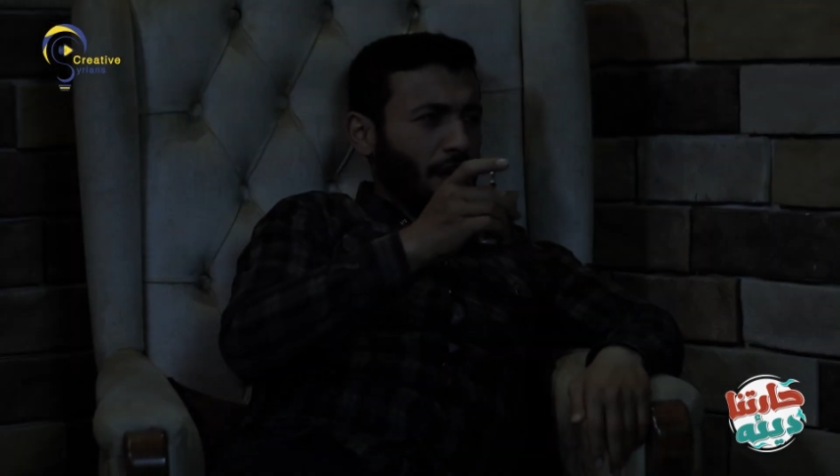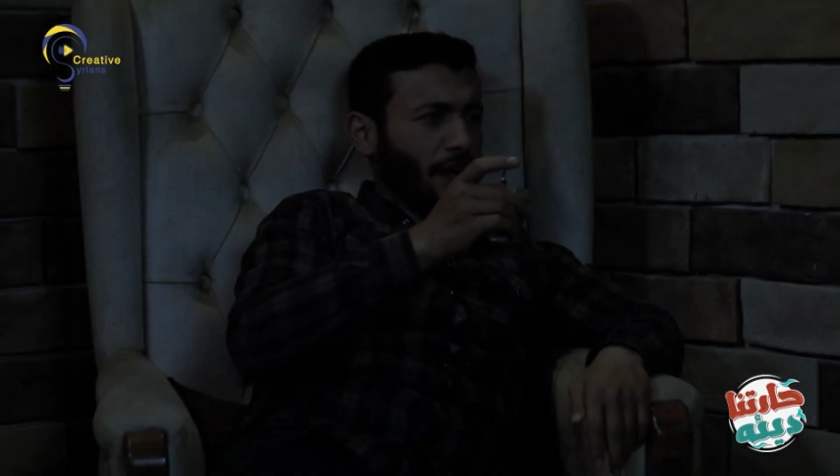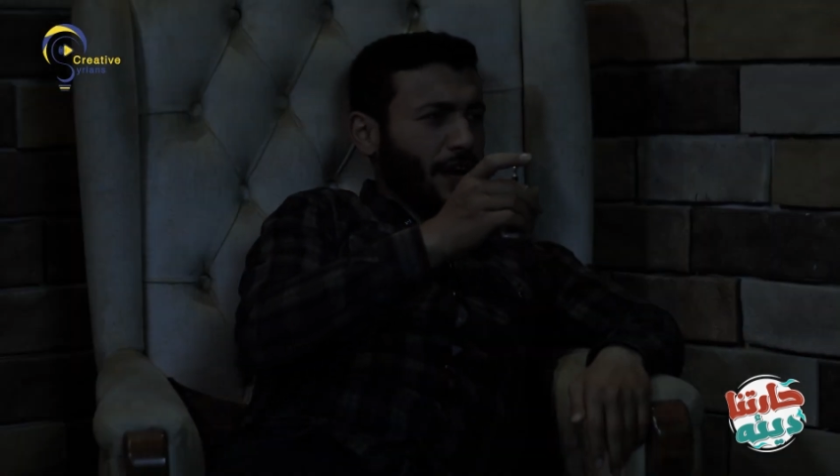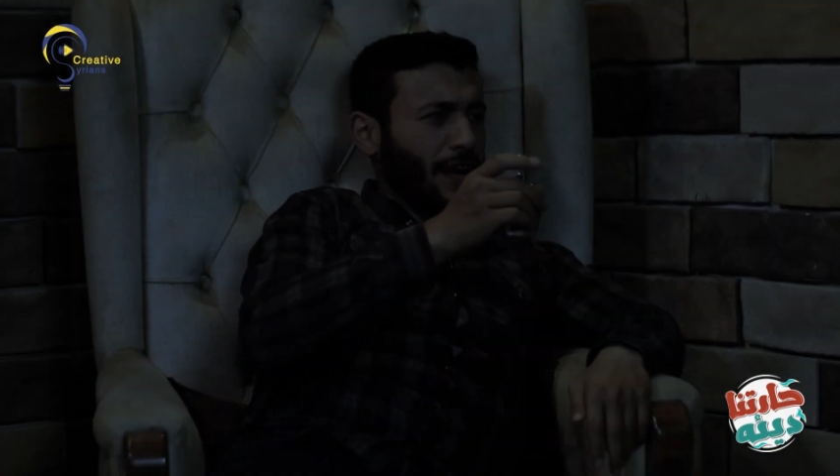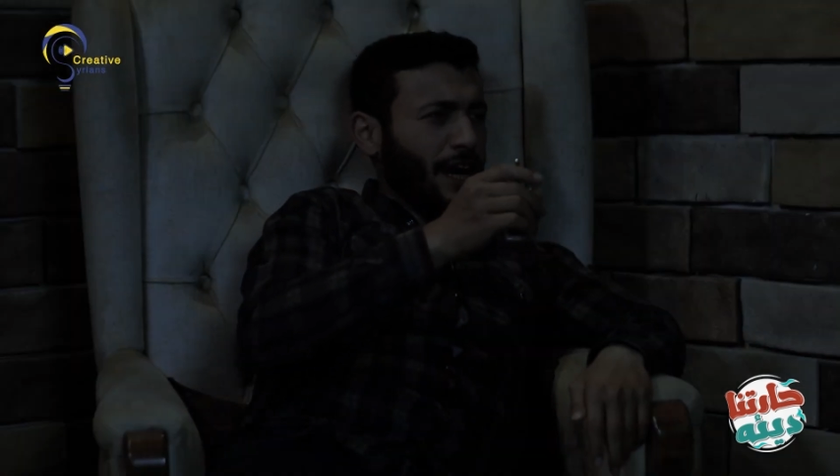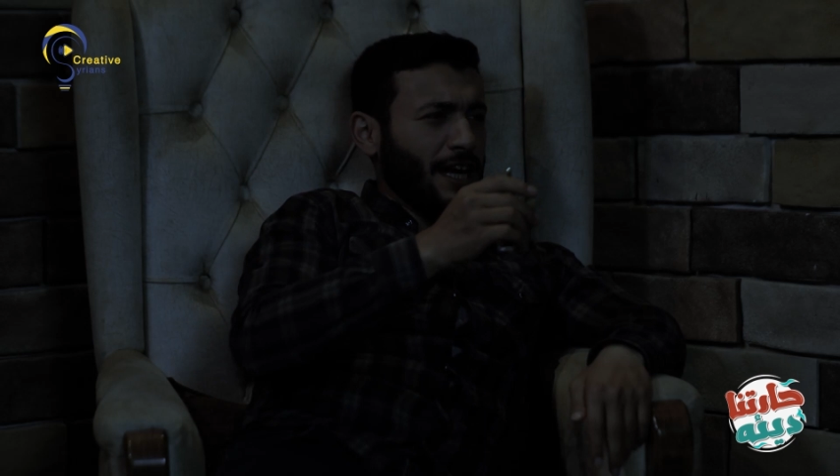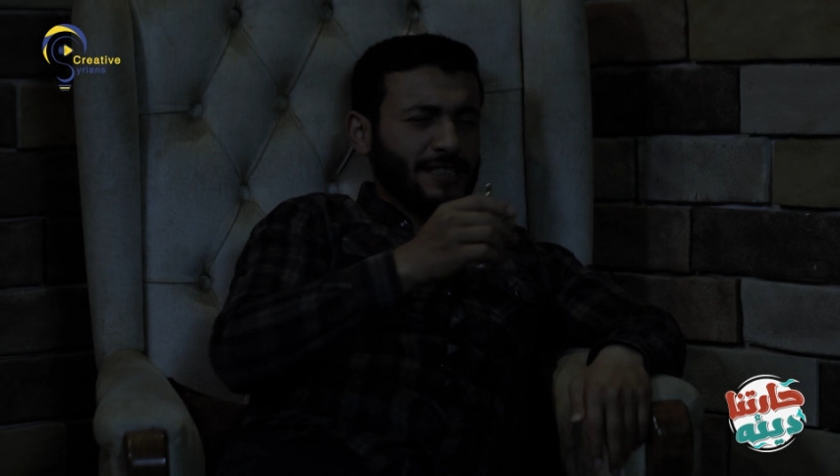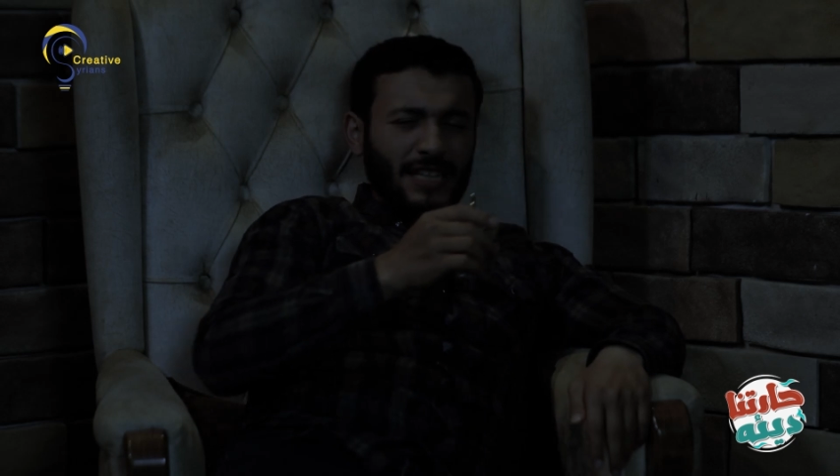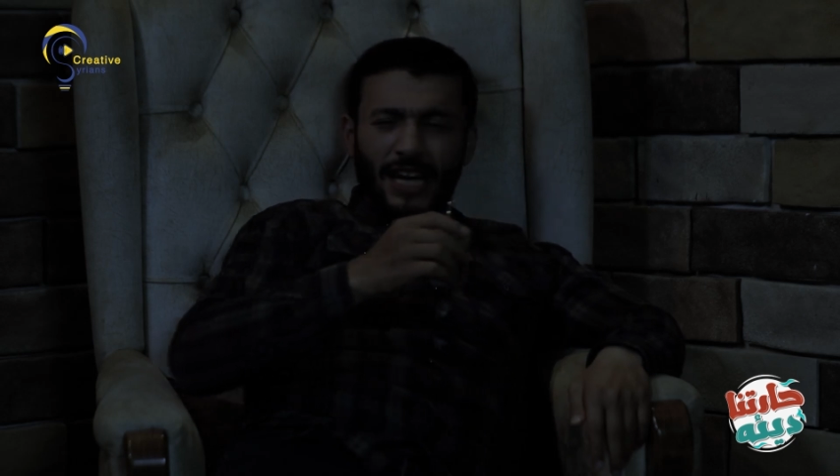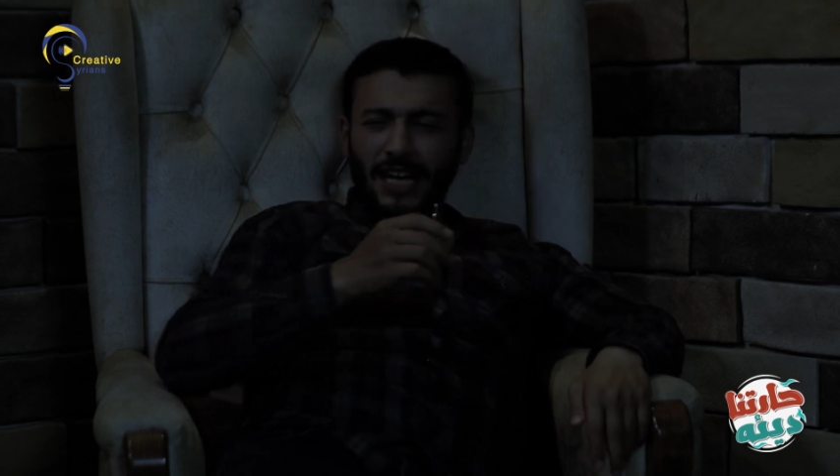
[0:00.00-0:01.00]
رحل
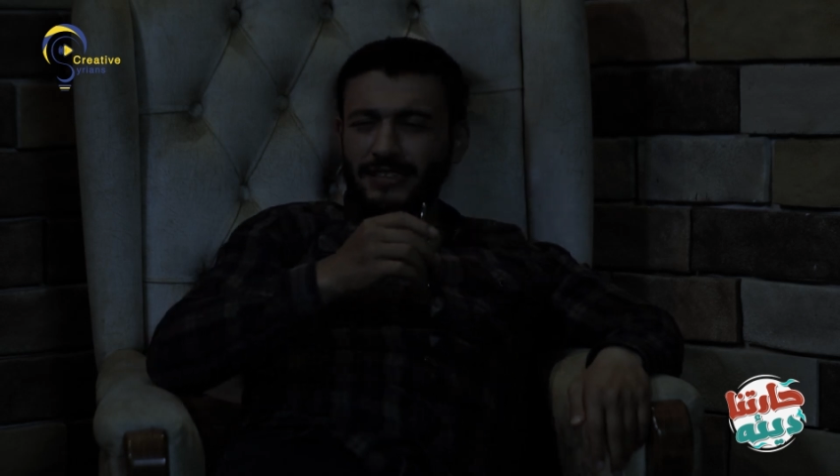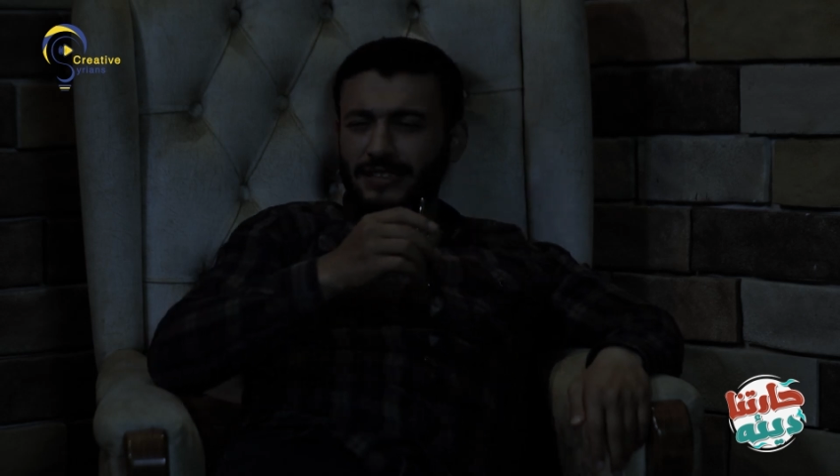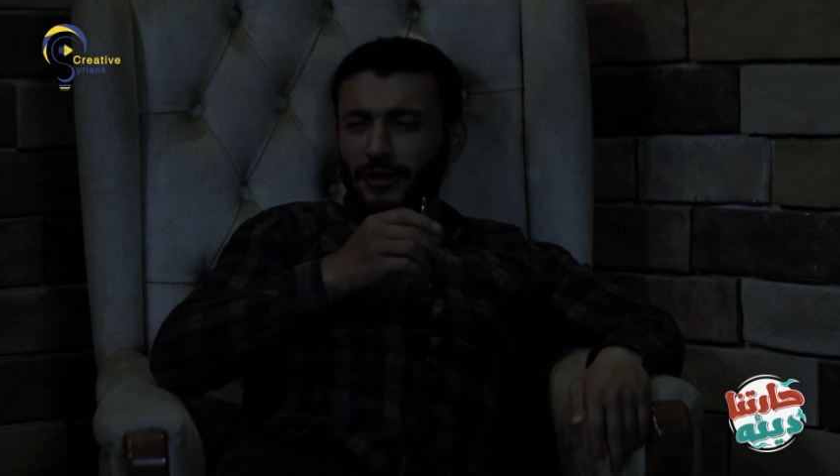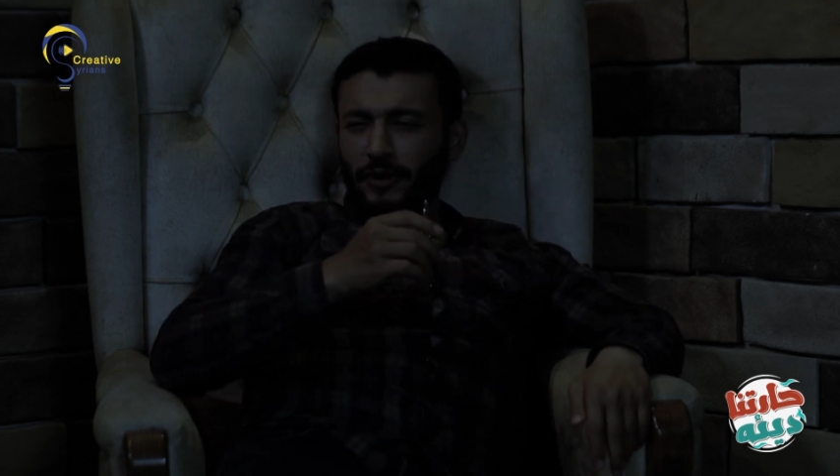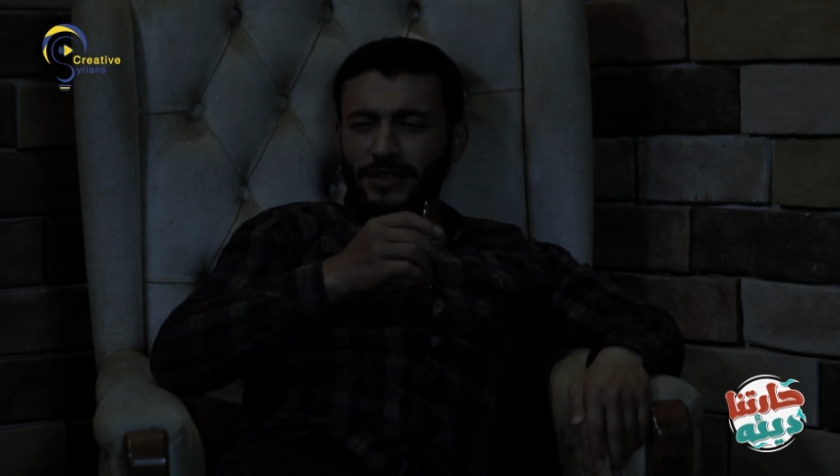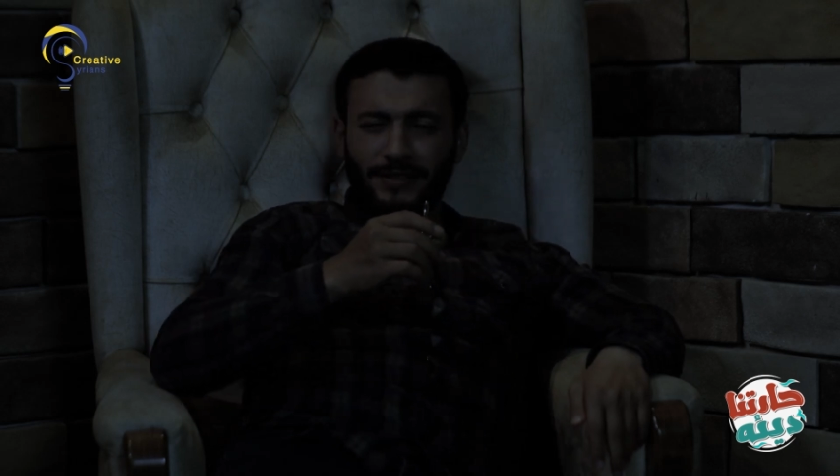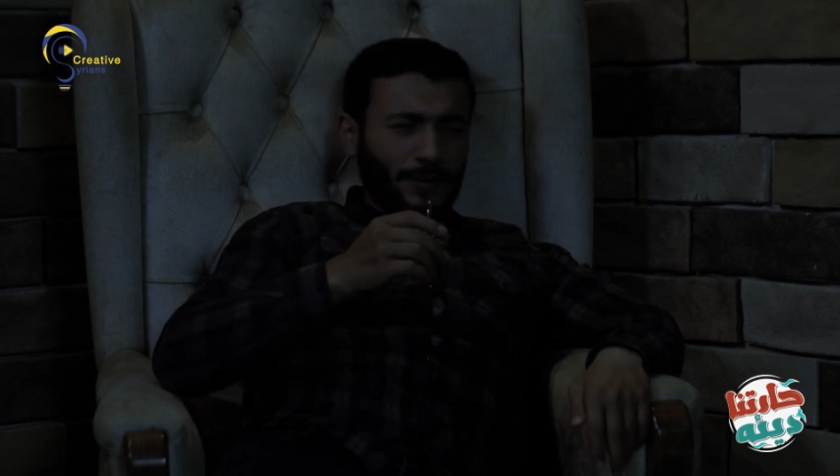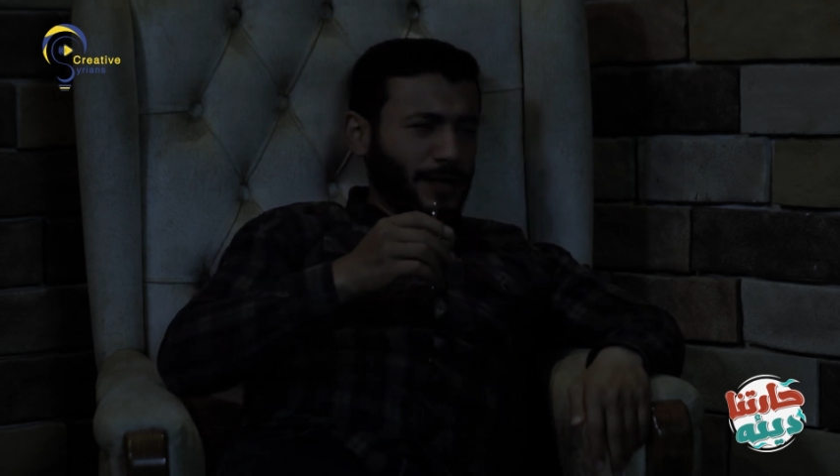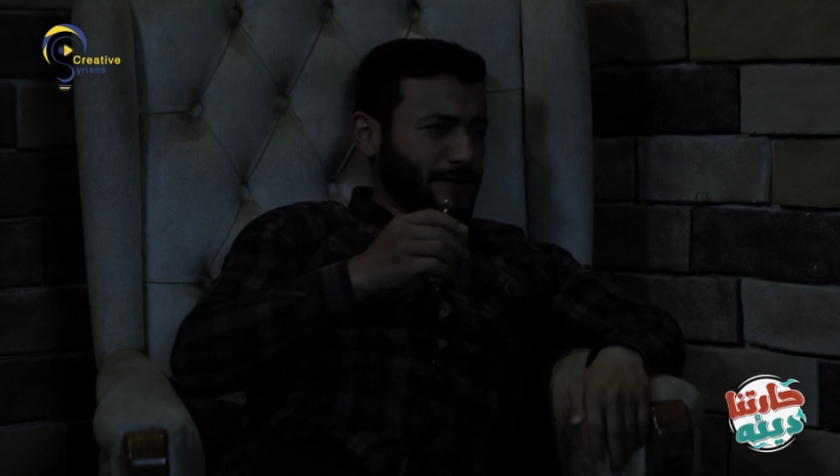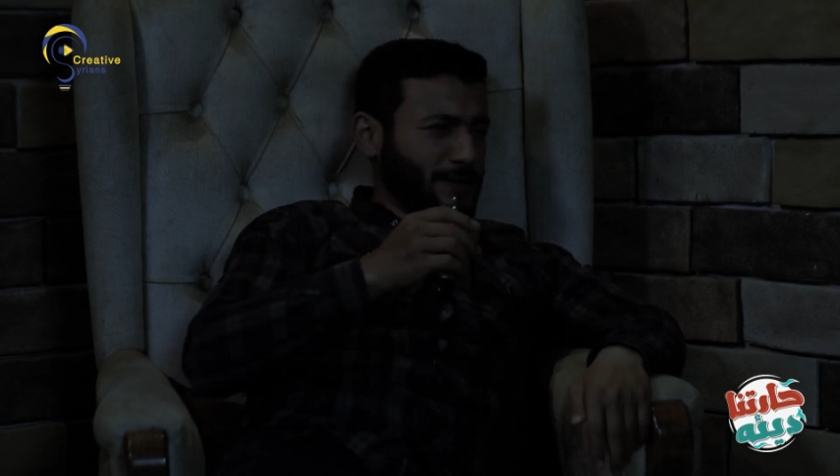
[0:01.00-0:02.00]
عنا انت
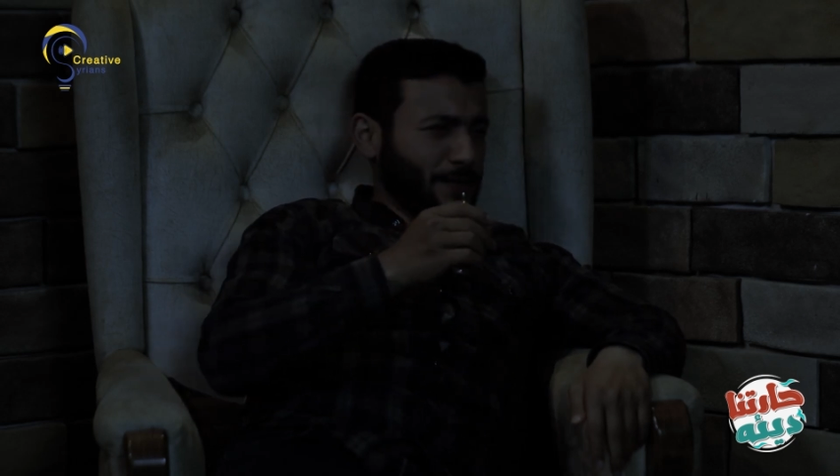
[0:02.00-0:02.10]
وحزبك